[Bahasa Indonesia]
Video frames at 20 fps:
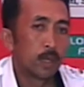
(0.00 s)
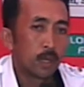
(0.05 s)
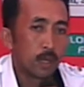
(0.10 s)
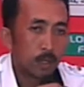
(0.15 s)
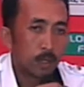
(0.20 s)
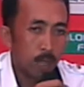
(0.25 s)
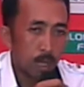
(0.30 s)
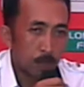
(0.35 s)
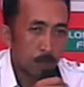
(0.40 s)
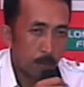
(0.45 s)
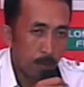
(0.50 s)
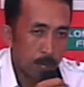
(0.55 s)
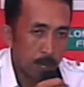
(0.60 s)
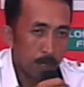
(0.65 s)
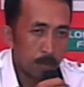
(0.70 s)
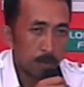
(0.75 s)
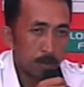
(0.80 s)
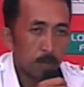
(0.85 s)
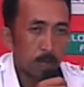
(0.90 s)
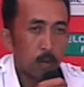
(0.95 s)
Yang
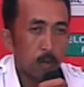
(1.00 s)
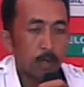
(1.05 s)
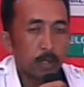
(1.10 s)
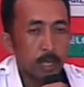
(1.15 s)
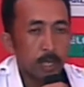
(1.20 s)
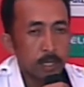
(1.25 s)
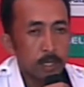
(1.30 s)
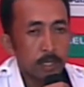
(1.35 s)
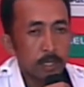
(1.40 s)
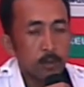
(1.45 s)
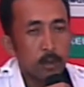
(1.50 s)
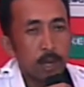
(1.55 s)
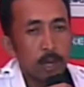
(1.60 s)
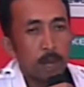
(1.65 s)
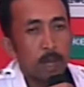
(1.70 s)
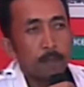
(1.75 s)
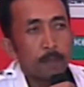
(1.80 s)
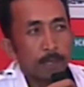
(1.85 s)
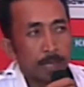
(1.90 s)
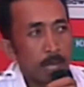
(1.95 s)
paling mayoritas itu
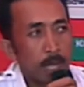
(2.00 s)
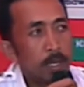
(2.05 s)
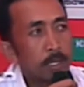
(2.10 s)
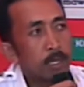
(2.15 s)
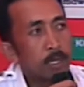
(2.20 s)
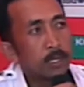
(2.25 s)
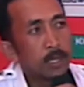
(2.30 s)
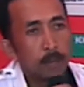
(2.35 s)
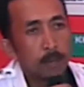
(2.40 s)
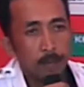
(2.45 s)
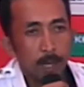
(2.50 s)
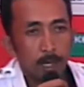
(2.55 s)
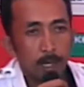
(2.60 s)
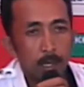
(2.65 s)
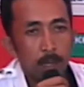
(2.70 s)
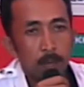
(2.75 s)
adalah petani. Dia mereka